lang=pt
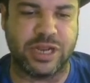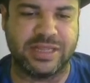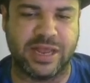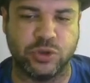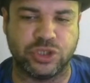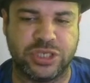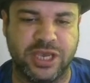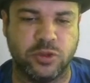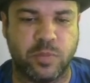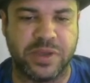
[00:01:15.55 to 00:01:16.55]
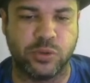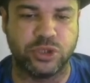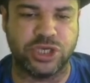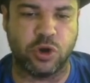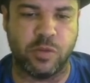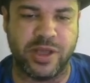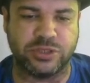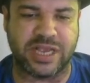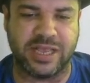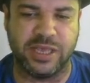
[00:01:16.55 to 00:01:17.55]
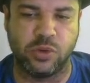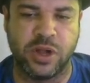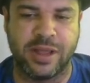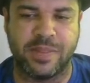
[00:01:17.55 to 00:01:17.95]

lateral esquerdo, Pedro Jeromel, zagueiro,